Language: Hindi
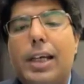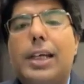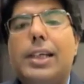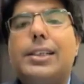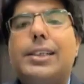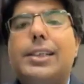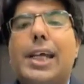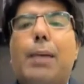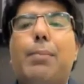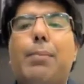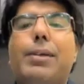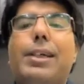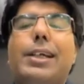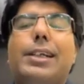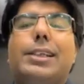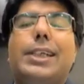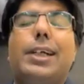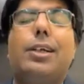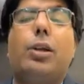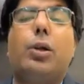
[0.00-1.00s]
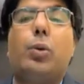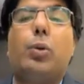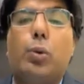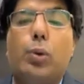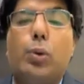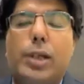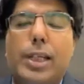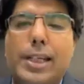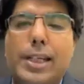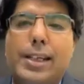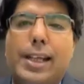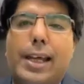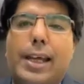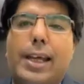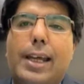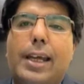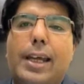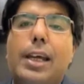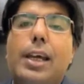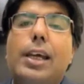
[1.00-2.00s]
एग्ज़ाम की एक सेट रूटीन
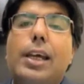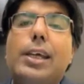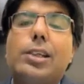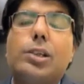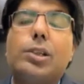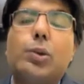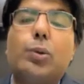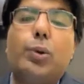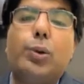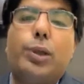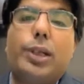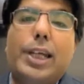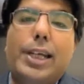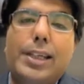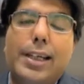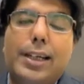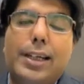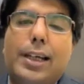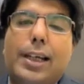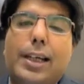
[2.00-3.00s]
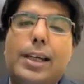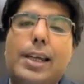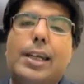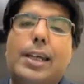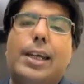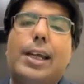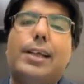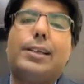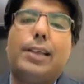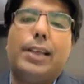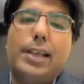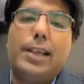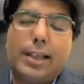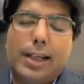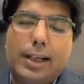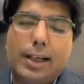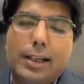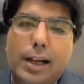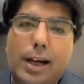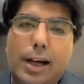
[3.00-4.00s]
है इसको टेलर करने का एक
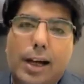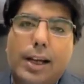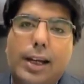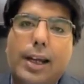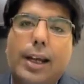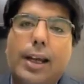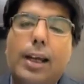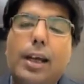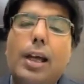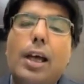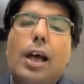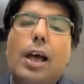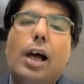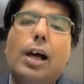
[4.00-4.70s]
तरीक़ाकार है